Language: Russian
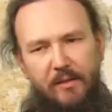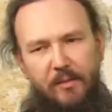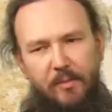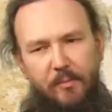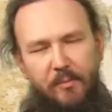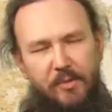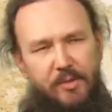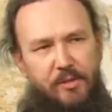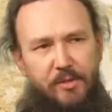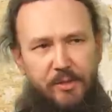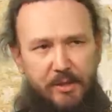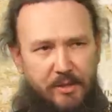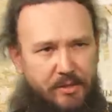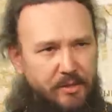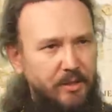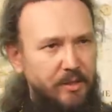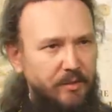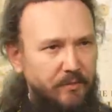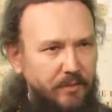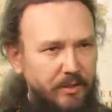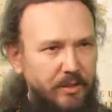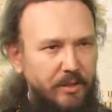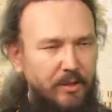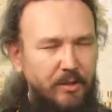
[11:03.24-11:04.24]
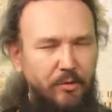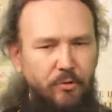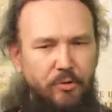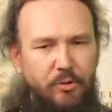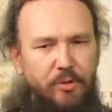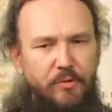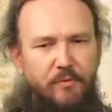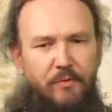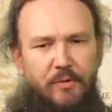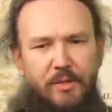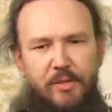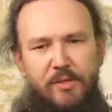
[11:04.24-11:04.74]
Мы сейчас заговорили о
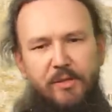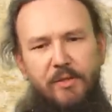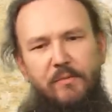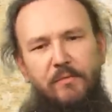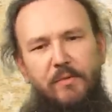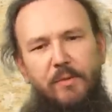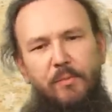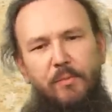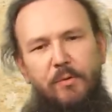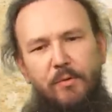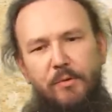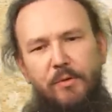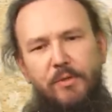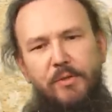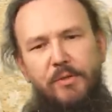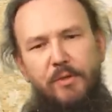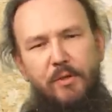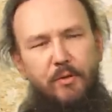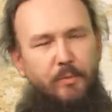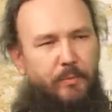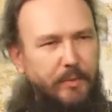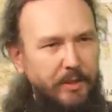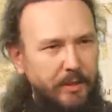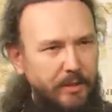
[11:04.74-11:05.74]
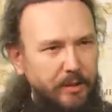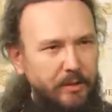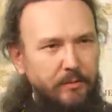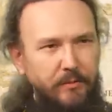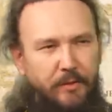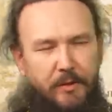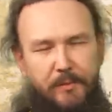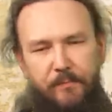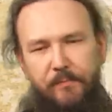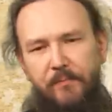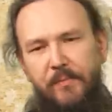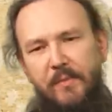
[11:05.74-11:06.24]
очень важном вопросе, о молитве.